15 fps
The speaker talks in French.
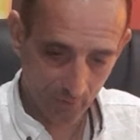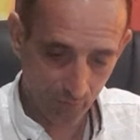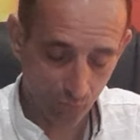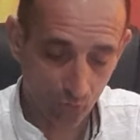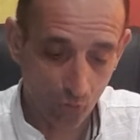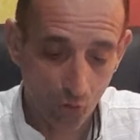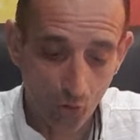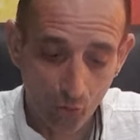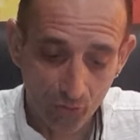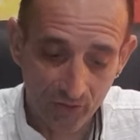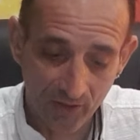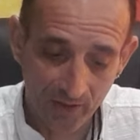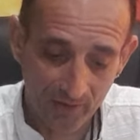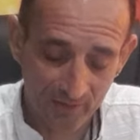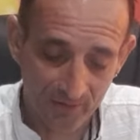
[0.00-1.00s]
Donc en
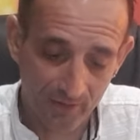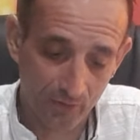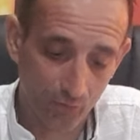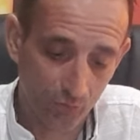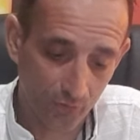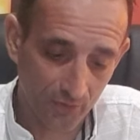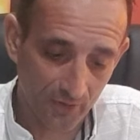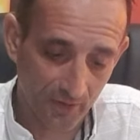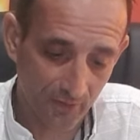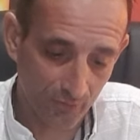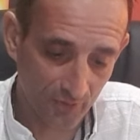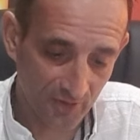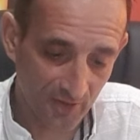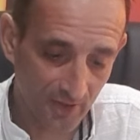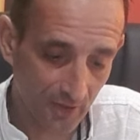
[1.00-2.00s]
retard, c'est en retard.
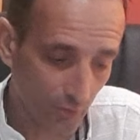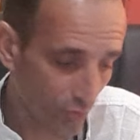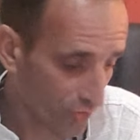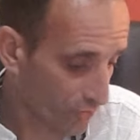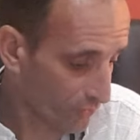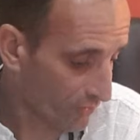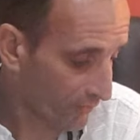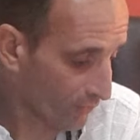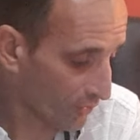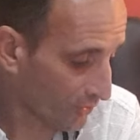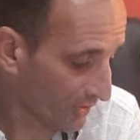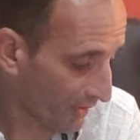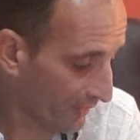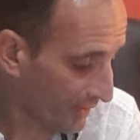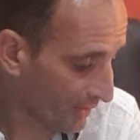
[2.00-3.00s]
Donc c'est quelque chose au niveau du
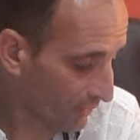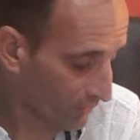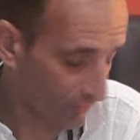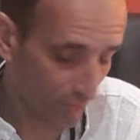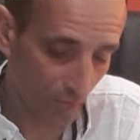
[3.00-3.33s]
travail,